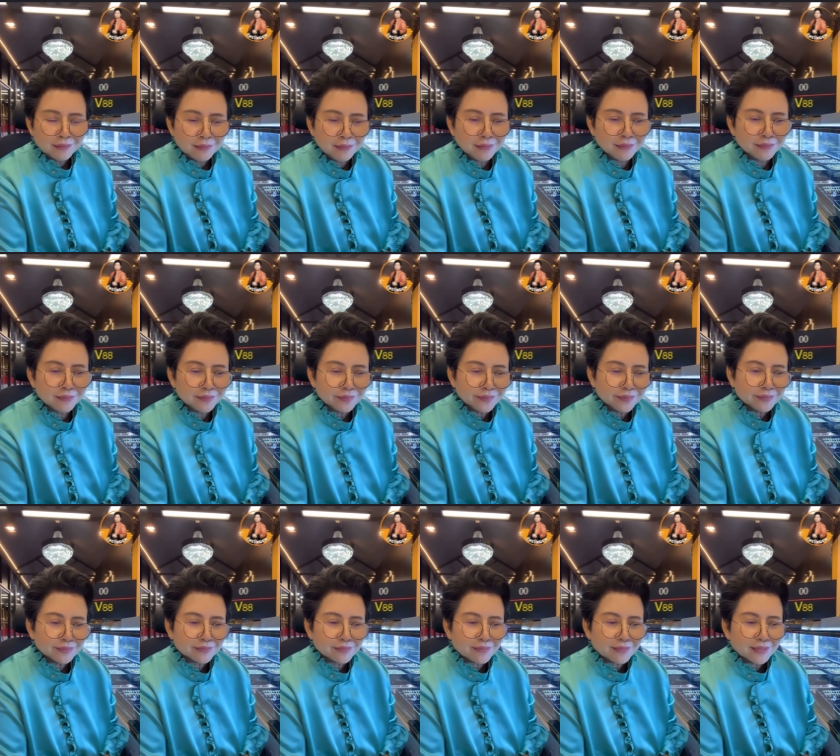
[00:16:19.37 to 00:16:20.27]
อืม
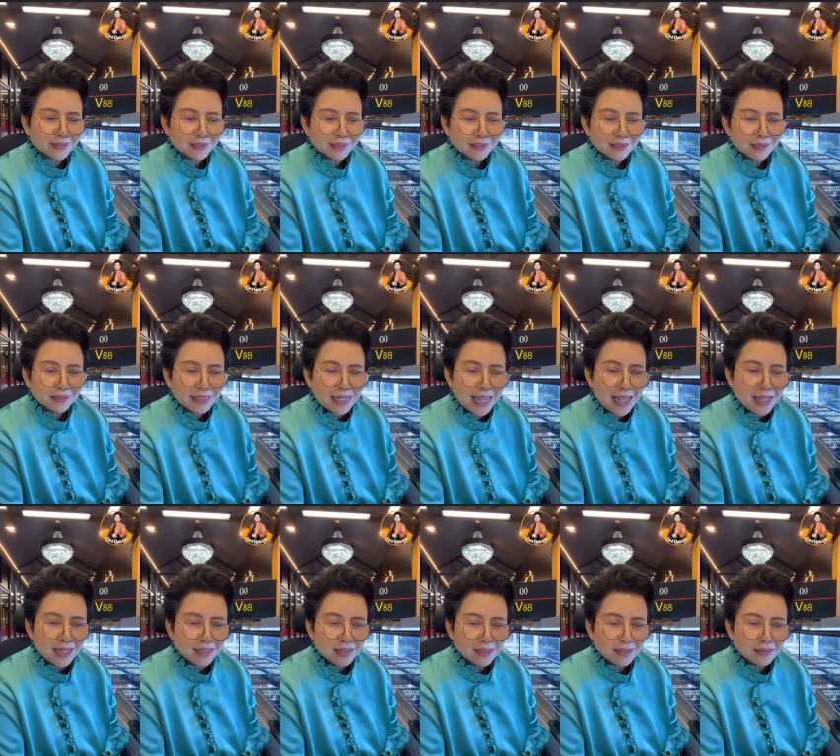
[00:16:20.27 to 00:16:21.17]
นะ
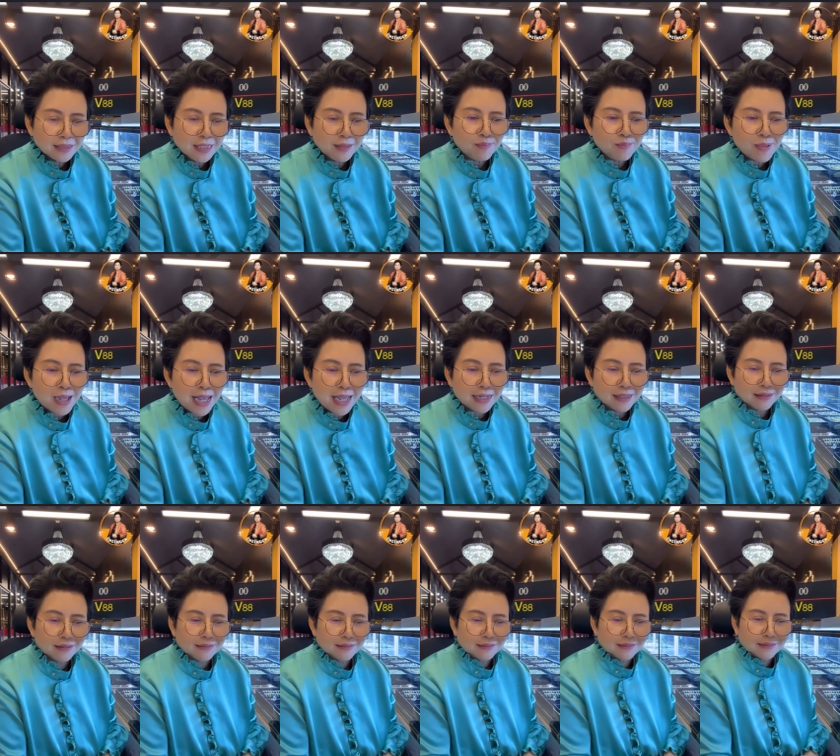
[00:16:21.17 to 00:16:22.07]
สิบบาท
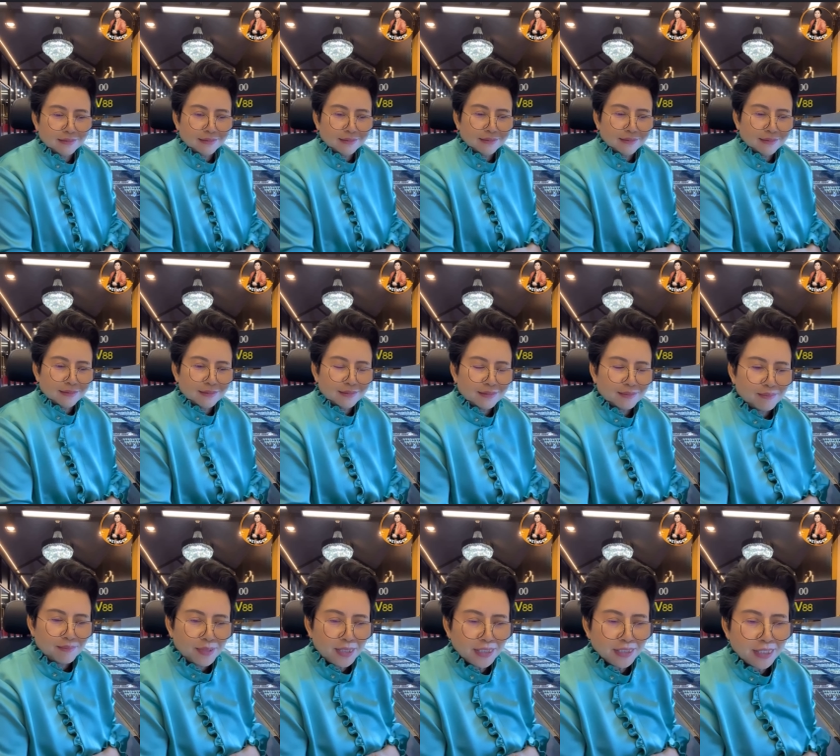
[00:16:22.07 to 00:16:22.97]

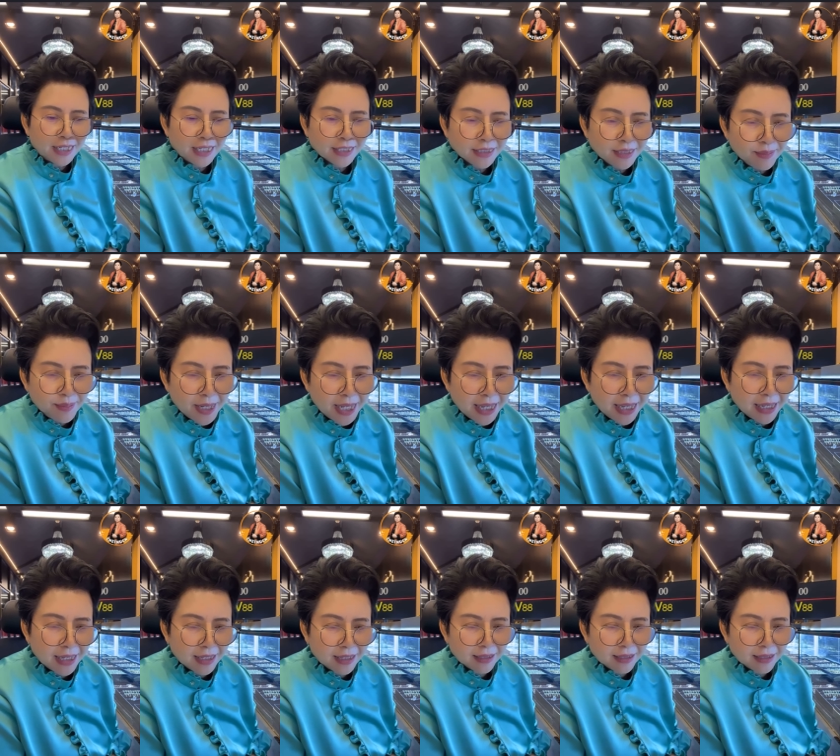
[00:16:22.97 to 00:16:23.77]
พิเศษสิบห้า